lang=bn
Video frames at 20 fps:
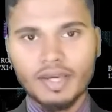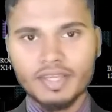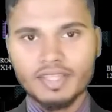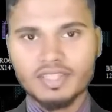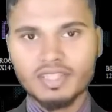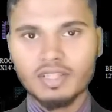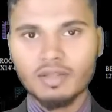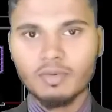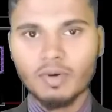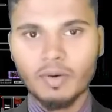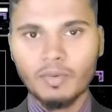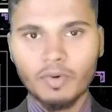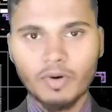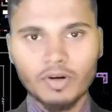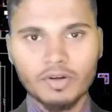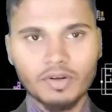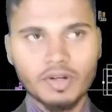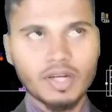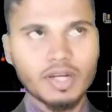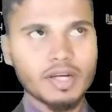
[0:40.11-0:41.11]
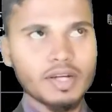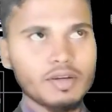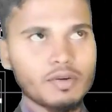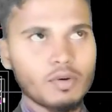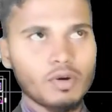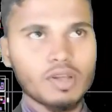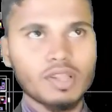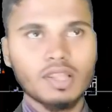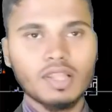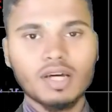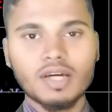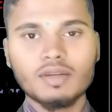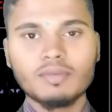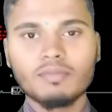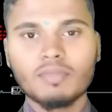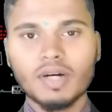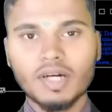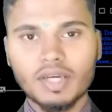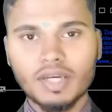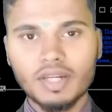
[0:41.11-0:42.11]
ইজিলি ভাবে অটোক্যাড অনলাইন
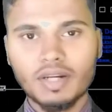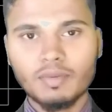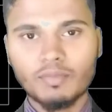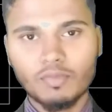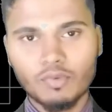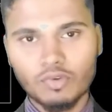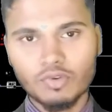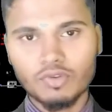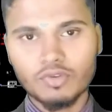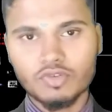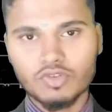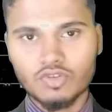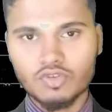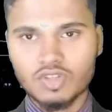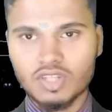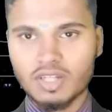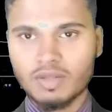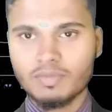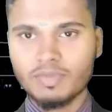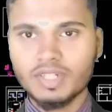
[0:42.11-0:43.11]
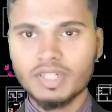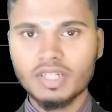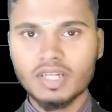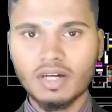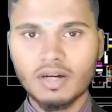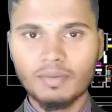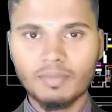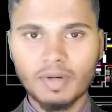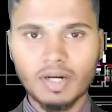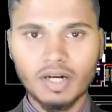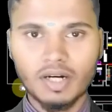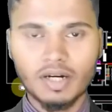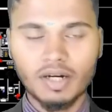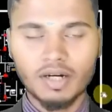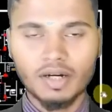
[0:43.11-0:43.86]
বা এরম কোনো সোশ্যাল মিডিয়া বা